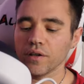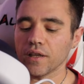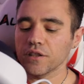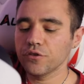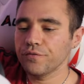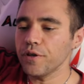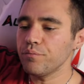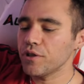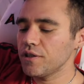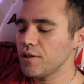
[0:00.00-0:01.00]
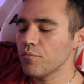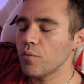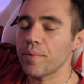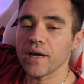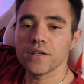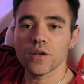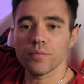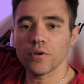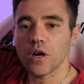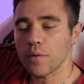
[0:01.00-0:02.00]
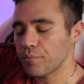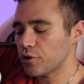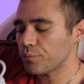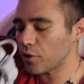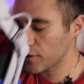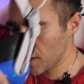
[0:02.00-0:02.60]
Regardez, je vous fais une petite démo par exemple. Hop, je prends le